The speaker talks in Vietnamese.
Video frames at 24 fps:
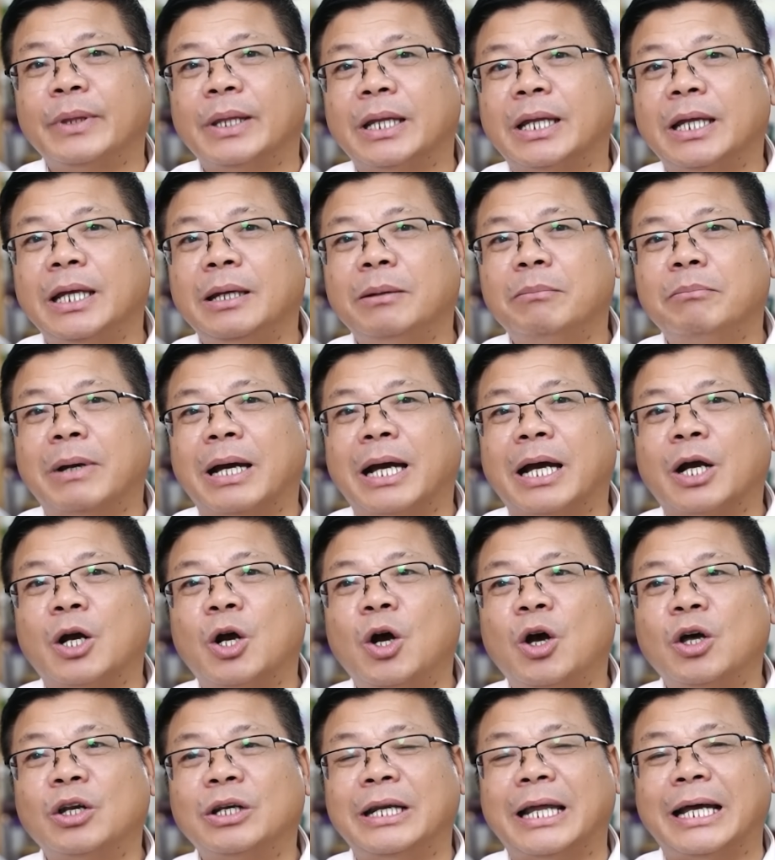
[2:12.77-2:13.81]
Khi mà
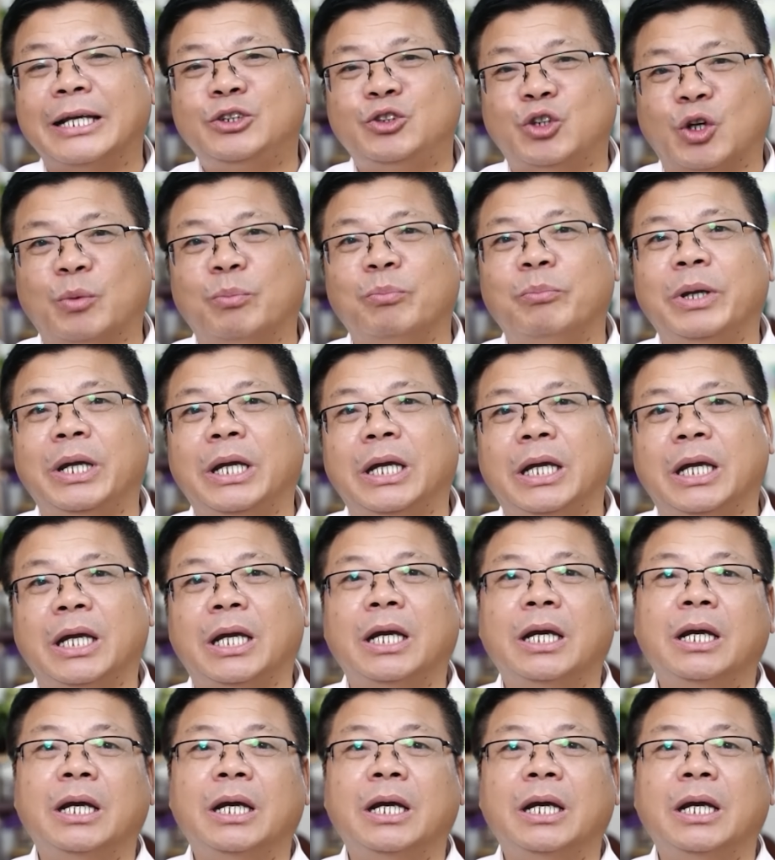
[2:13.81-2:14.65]
con đã chuẩn bị